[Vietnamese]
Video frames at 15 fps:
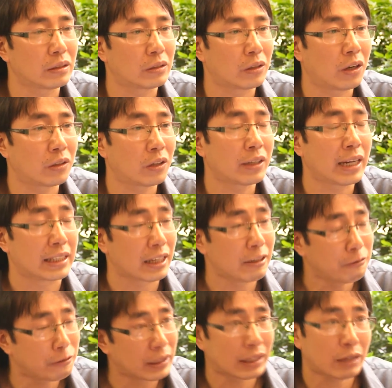nó nó nảy
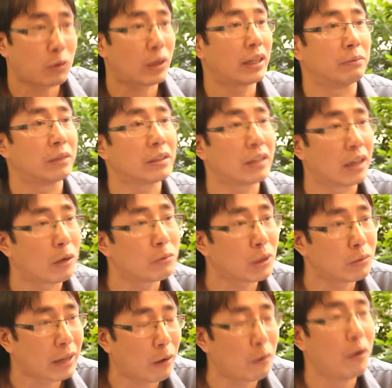sinh vì các quan điểm tư tưởng không
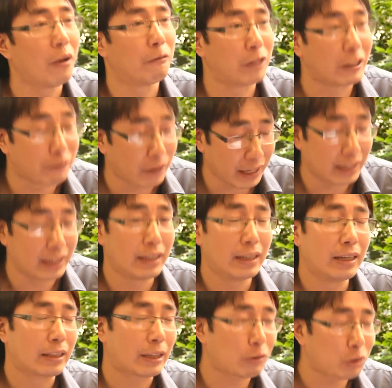giống nhau vì vậy
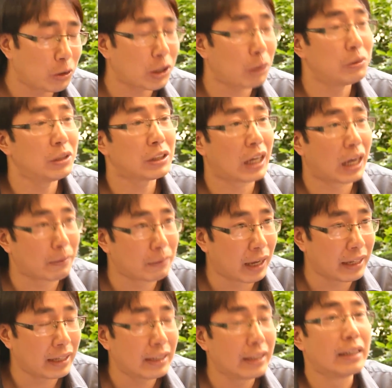theo tôi trong những trường hợp
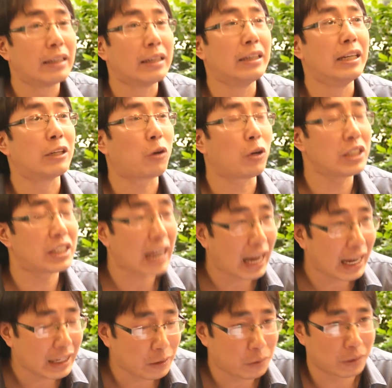đấy người con
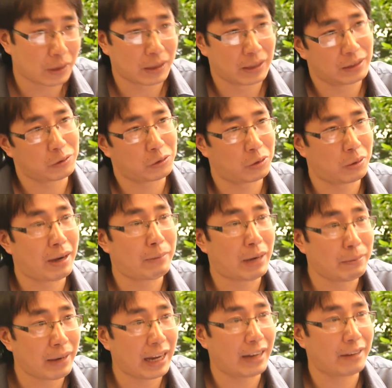trai của của bà
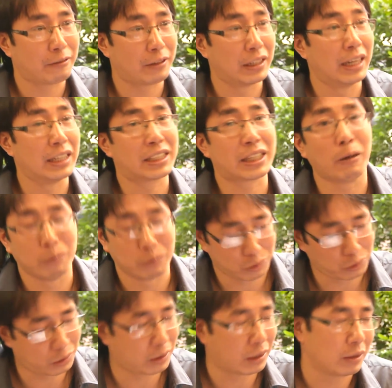bà mẹ và người chồng
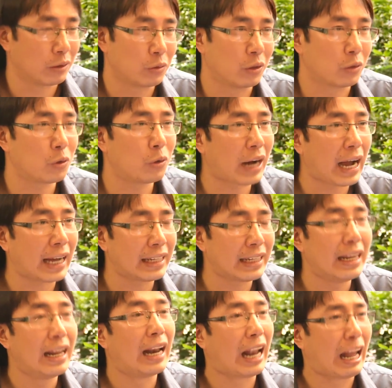của của cô gái
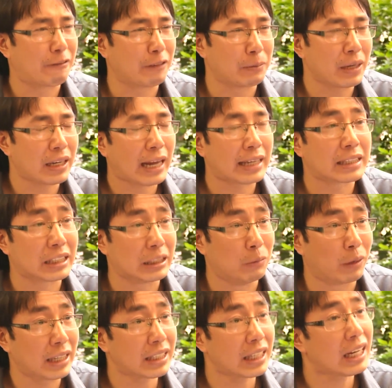ấy là phải biết hành xử
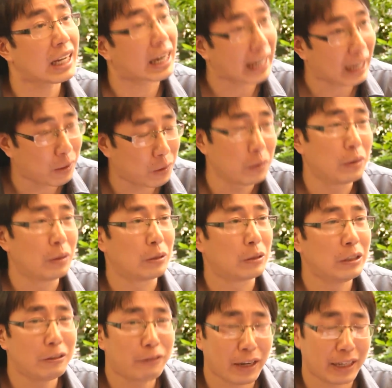một cách rất là khéo
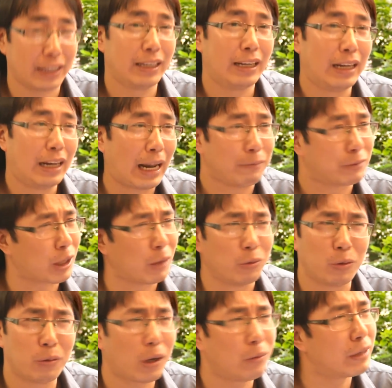như vậy làm
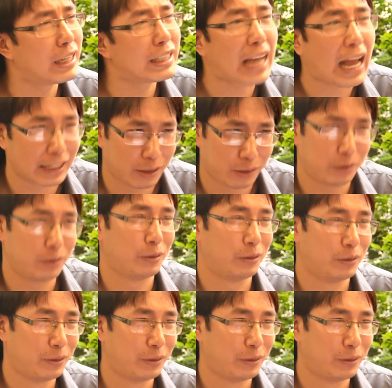chồng cũng không đơn giản đâu vâng,